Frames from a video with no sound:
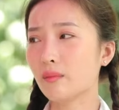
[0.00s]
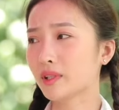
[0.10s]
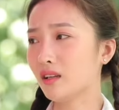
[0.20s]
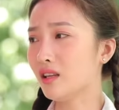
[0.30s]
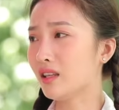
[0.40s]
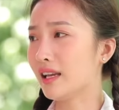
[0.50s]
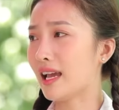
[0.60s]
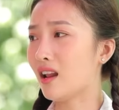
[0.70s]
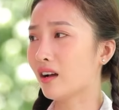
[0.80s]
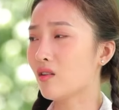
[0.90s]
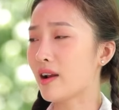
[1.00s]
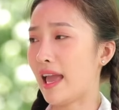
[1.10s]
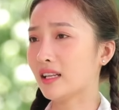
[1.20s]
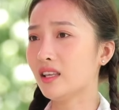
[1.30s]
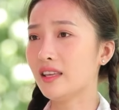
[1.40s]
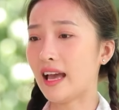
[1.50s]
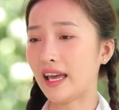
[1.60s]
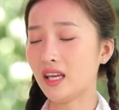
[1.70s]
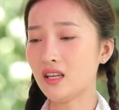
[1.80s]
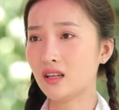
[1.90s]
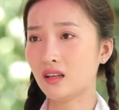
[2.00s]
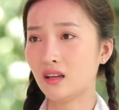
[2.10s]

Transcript: rồi mà tự nhiên chị nghe lời con đẹp chứ vậy